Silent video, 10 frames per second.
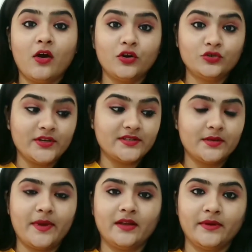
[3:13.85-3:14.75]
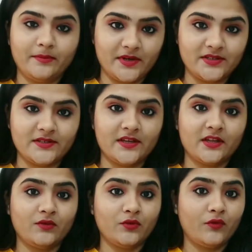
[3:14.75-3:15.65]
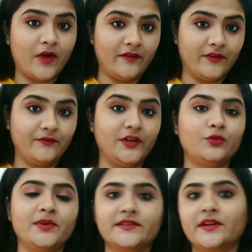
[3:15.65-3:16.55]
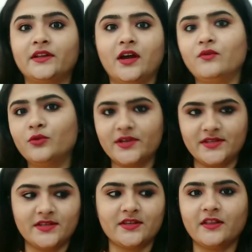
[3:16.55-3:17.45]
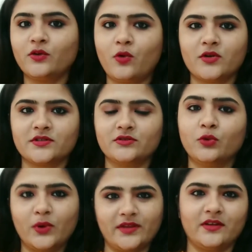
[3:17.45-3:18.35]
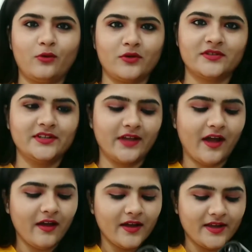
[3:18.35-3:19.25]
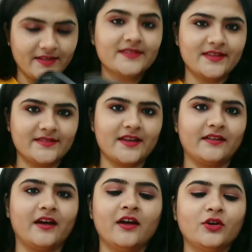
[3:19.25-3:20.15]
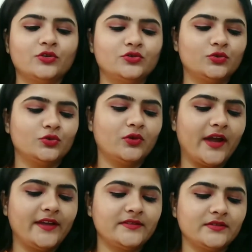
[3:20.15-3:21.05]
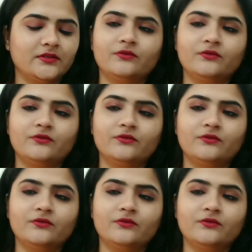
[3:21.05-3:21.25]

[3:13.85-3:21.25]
और जो इससे पहले मैंने परचेज़ किया था वो फाइव फिफ्टी रुपीज़ का था वो इससे ज़्यादा कॉस्ट थोड़ा सा कॉस्टली था इससे ज़्यादा सो so, गाइस